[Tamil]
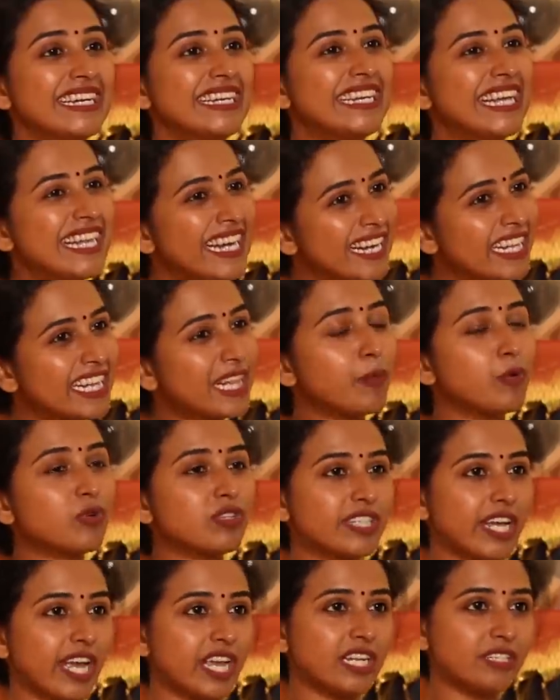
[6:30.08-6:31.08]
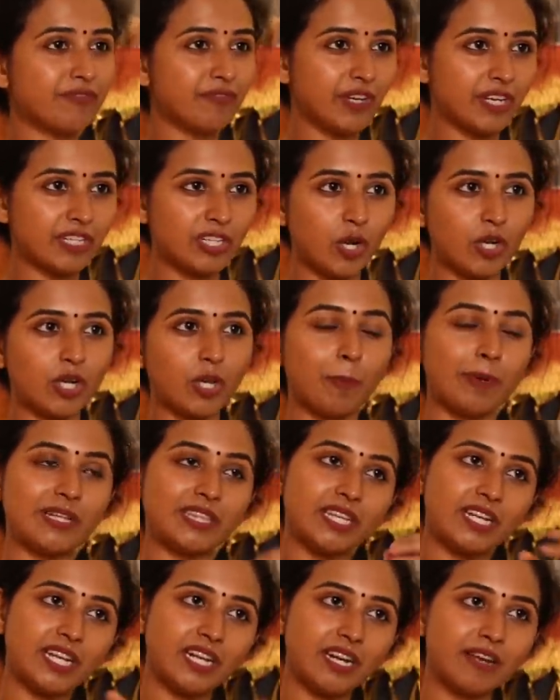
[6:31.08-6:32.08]
நிறைய நேரத்துல ஒரு ஸ்டேஜ் ஃபியர்னாலயோ
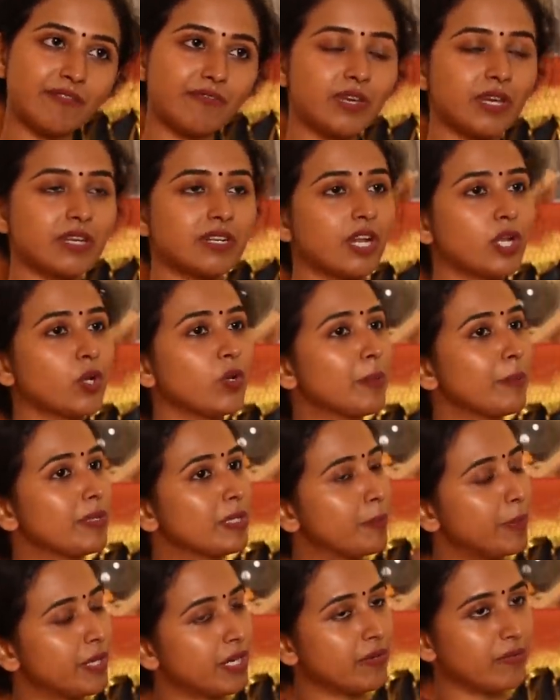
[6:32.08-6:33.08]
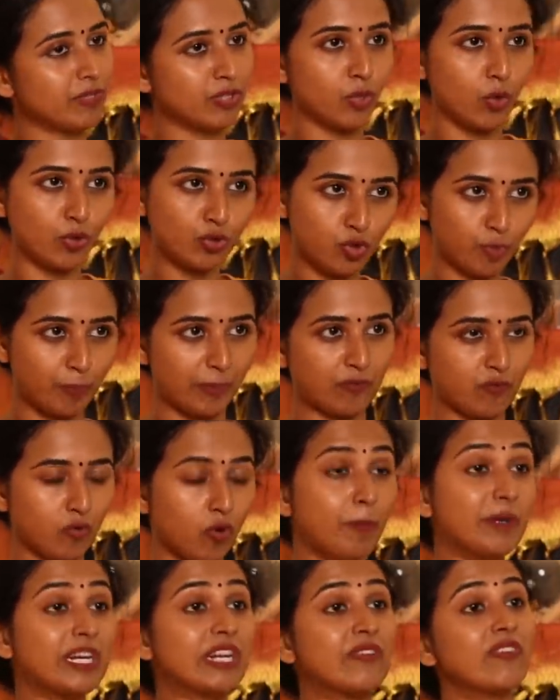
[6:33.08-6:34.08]
மத்த நிறைய ஃபியர்னாலயோ நம்ம இந்த மாதிரி வந்து கோத்ரூ
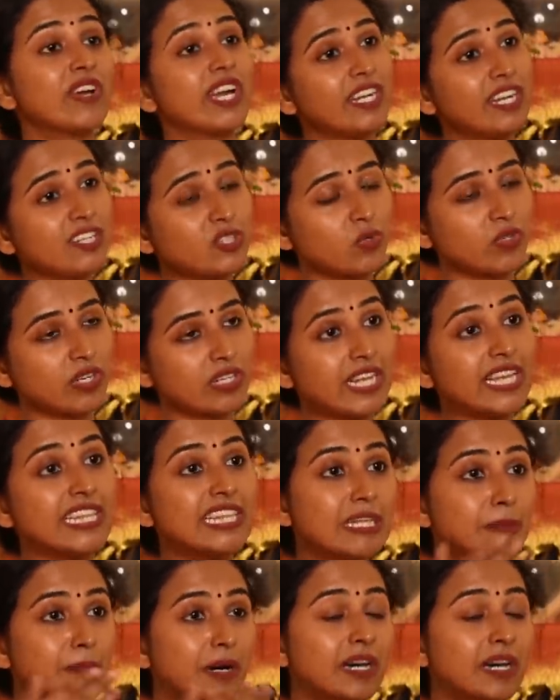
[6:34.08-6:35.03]
பண்ணுவோம் பட் இவங்க என்ன சொல்றாங்கன்னா இந்த